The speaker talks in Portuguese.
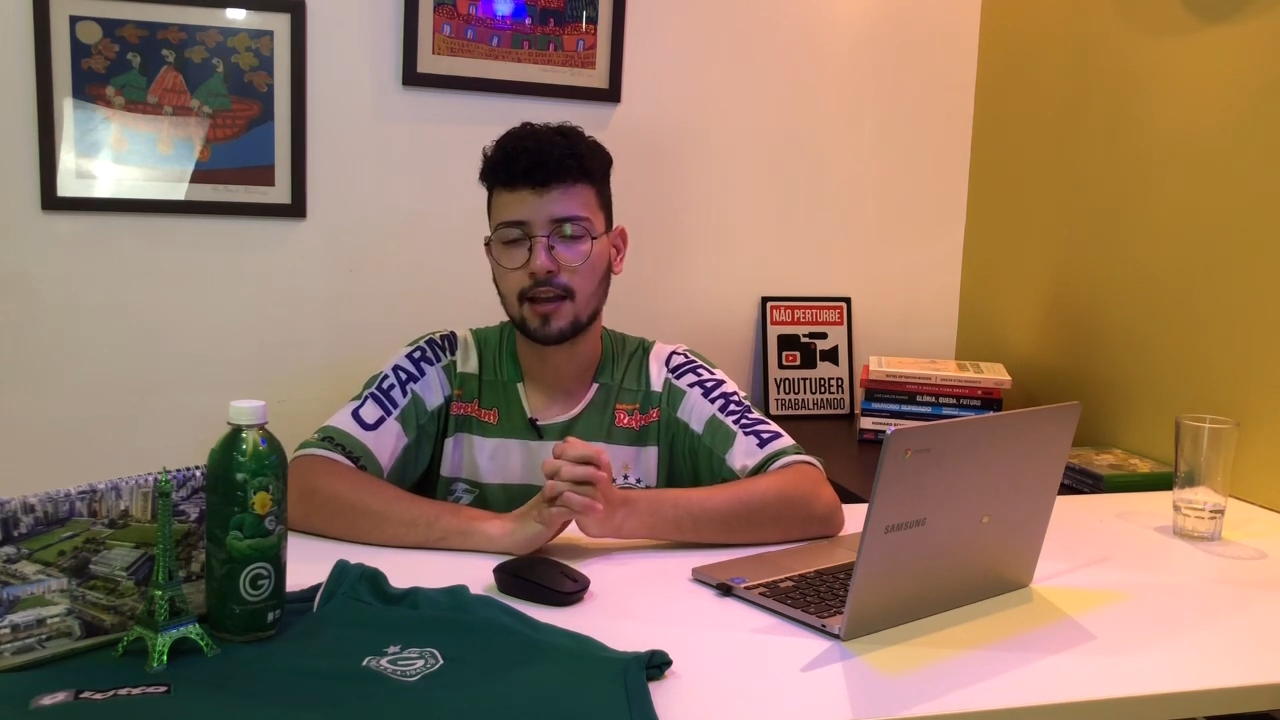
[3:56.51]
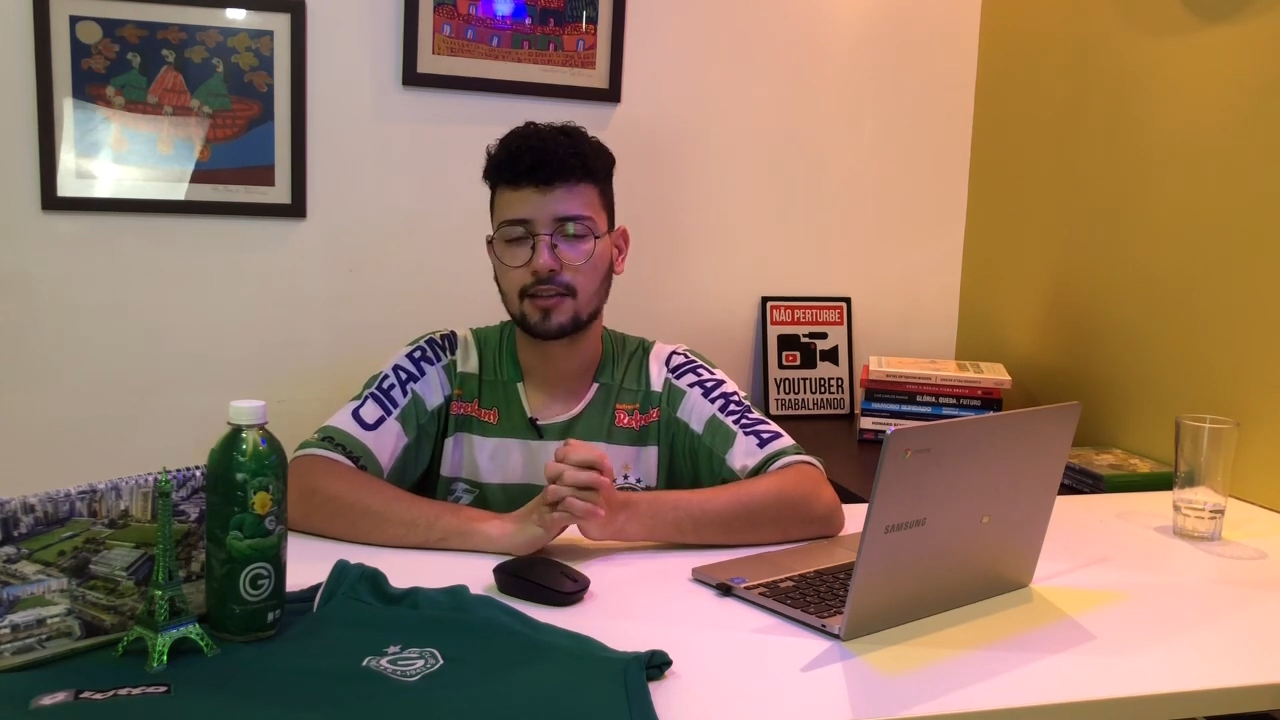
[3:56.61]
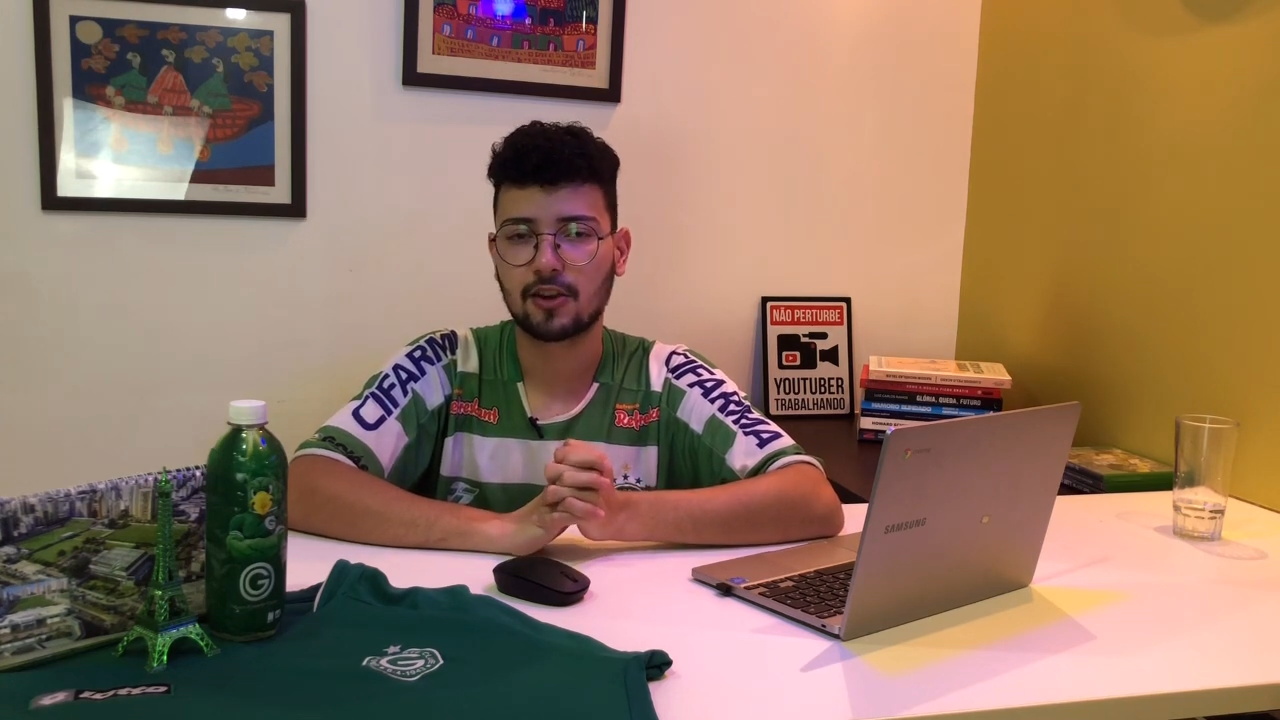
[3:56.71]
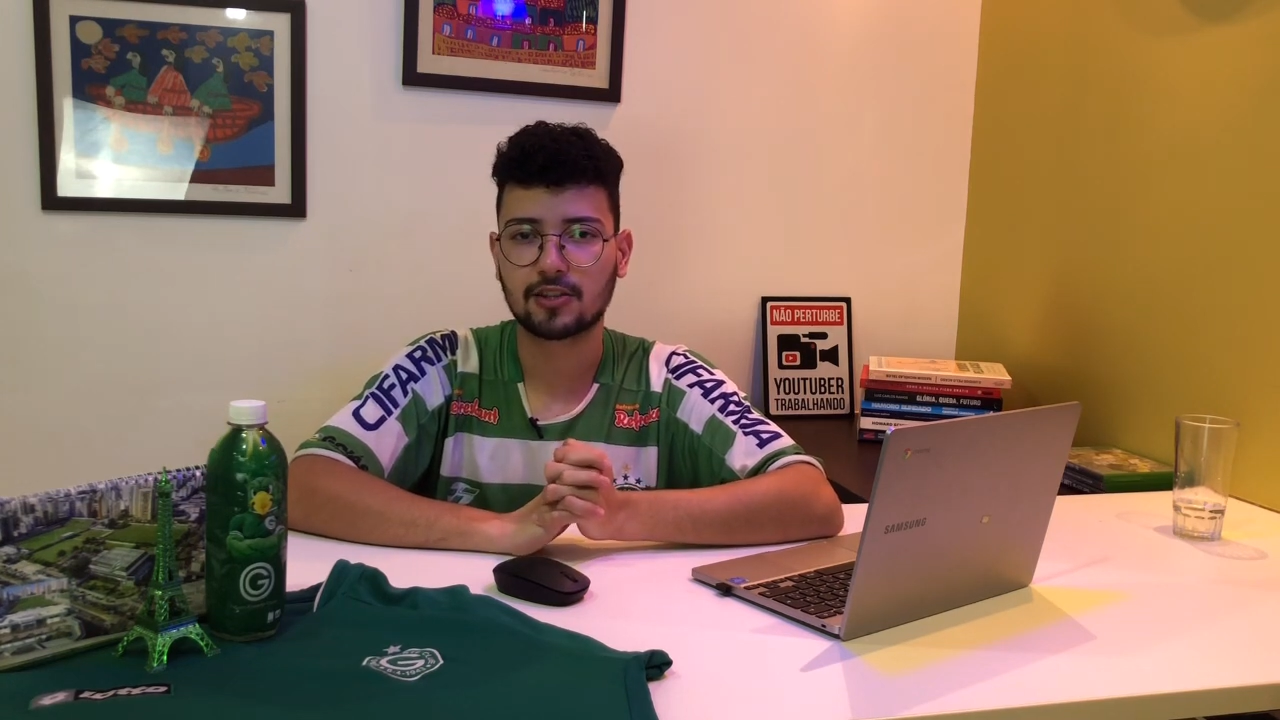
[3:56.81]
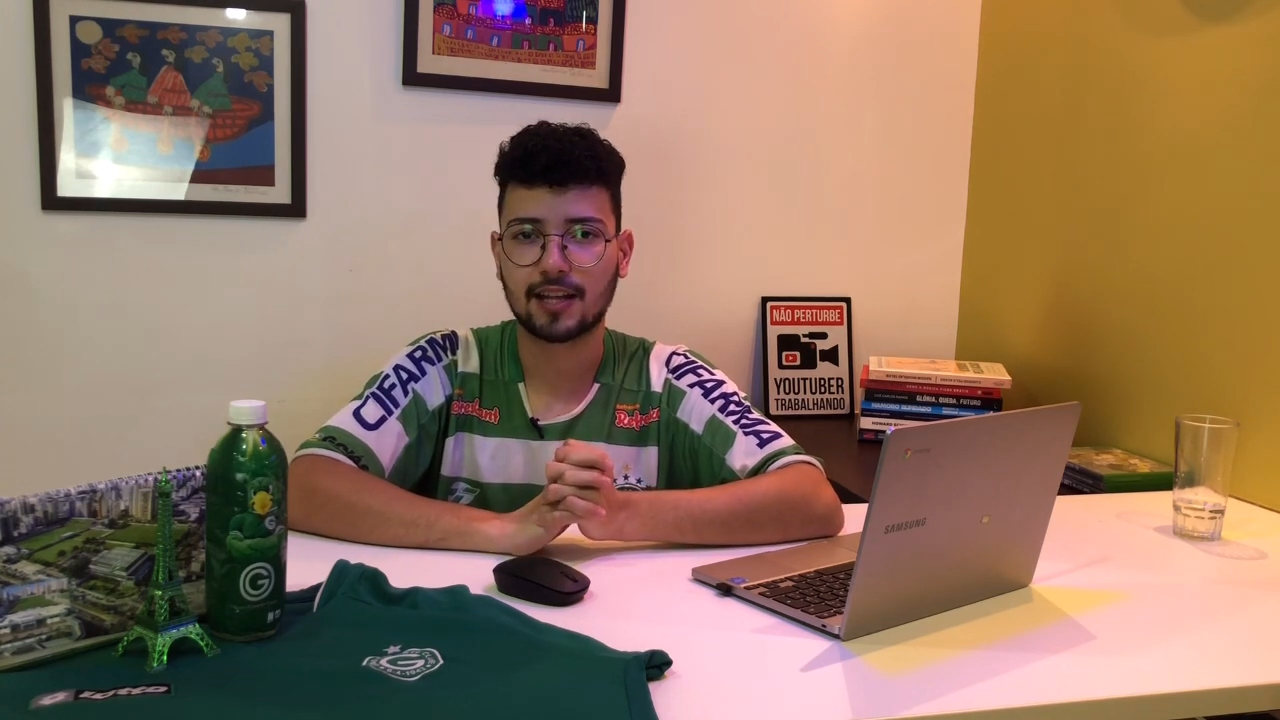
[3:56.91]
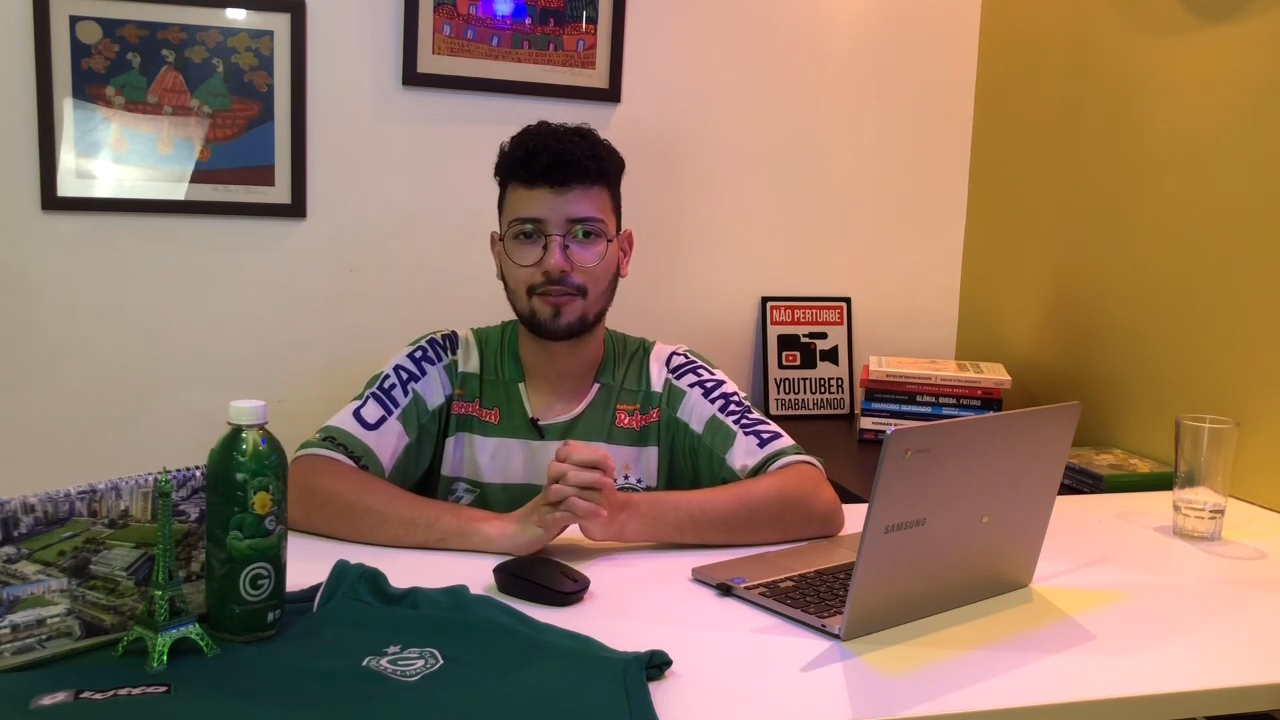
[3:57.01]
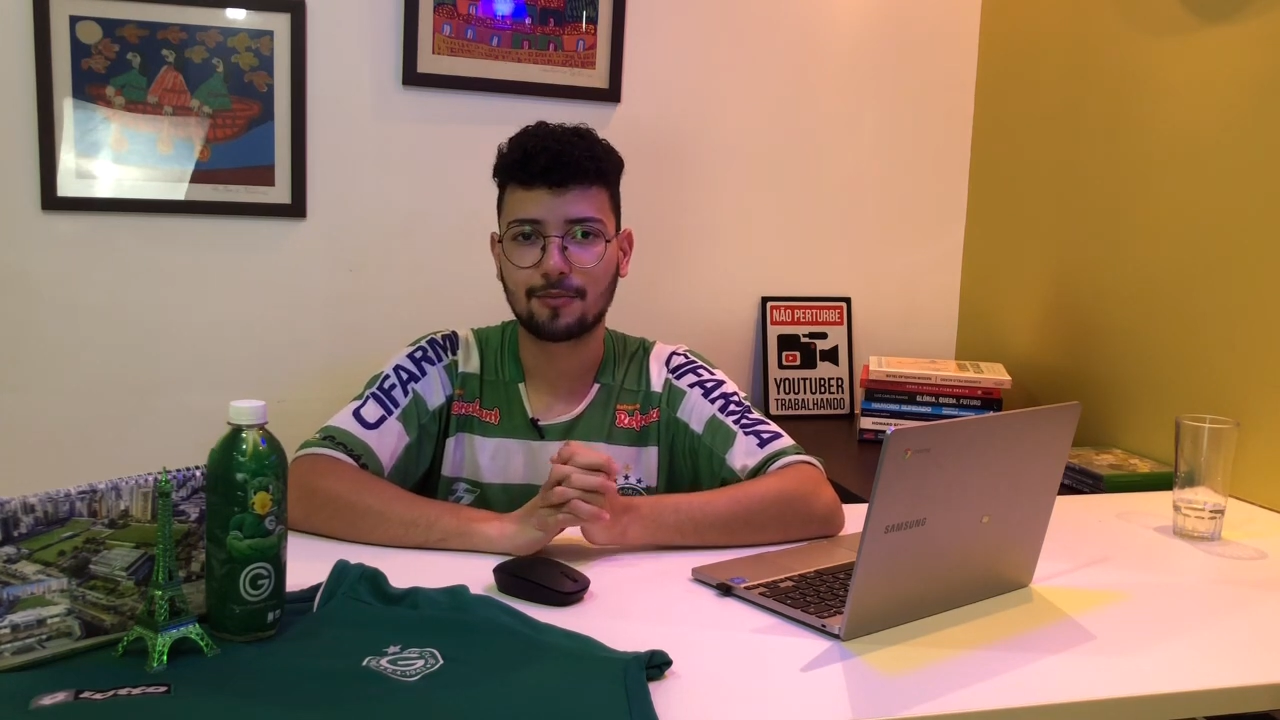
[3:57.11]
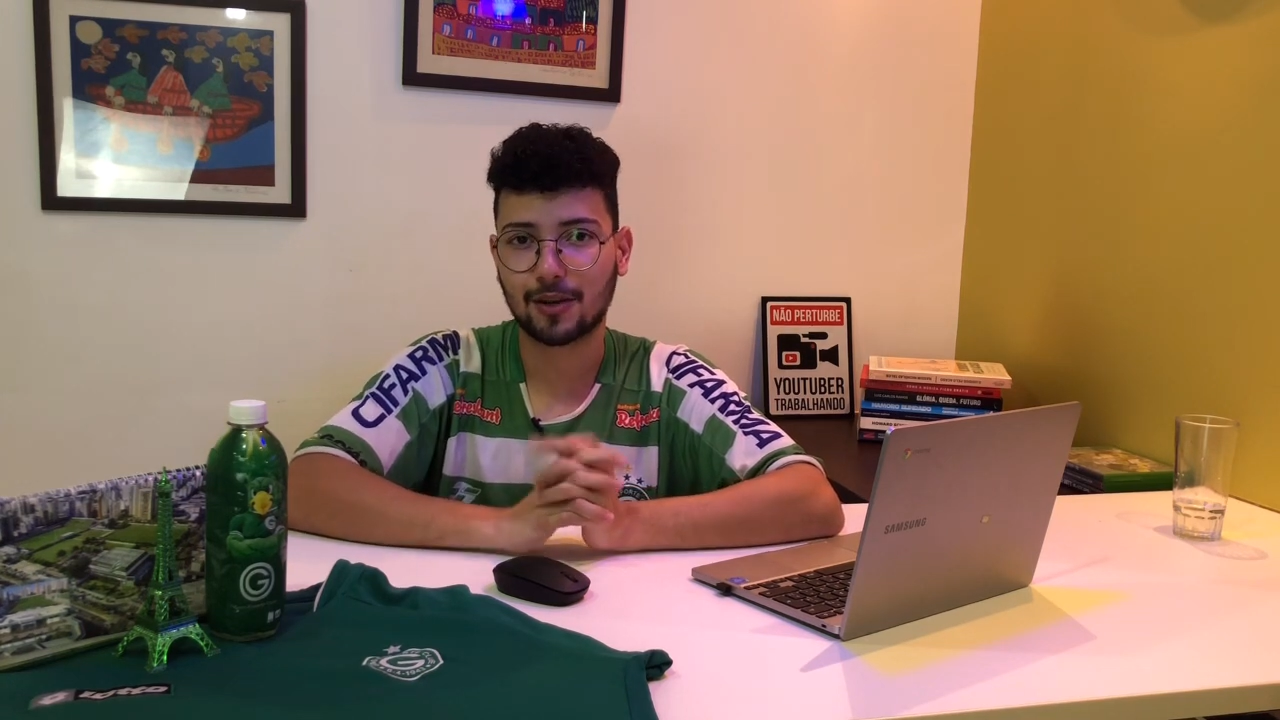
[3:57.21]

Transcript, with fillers: que já estava aí